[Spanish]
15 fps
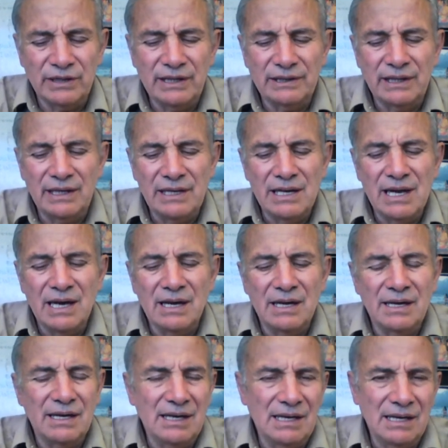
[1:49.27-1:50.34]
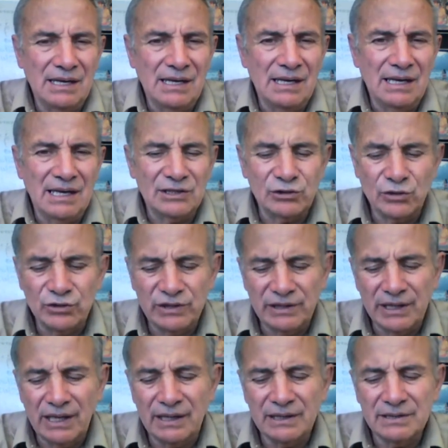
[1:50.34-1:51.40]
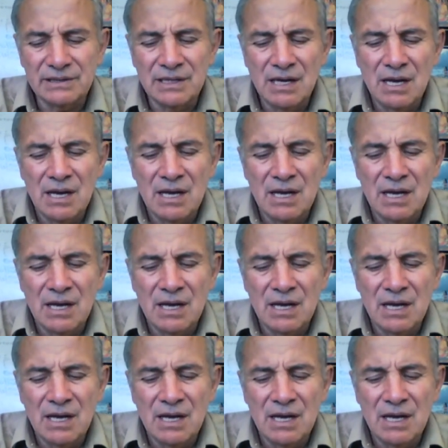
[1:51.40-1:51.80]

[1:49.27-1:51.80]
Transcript: que tenía las sociedades.